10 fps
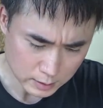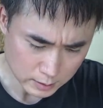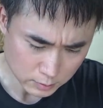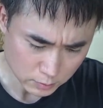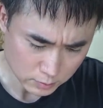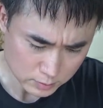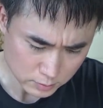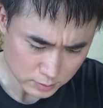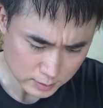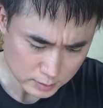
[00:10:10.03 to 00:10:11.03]
あの
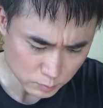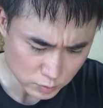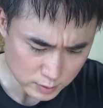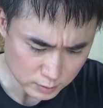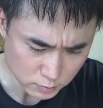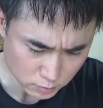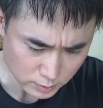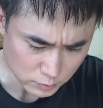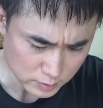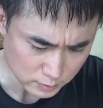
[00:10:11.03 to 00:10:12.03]
総理大臣向いてるとこ
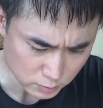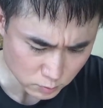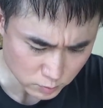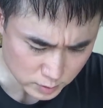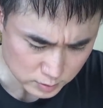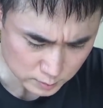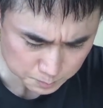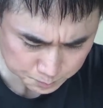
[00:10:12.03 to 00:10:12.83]
ろは向いてると思います。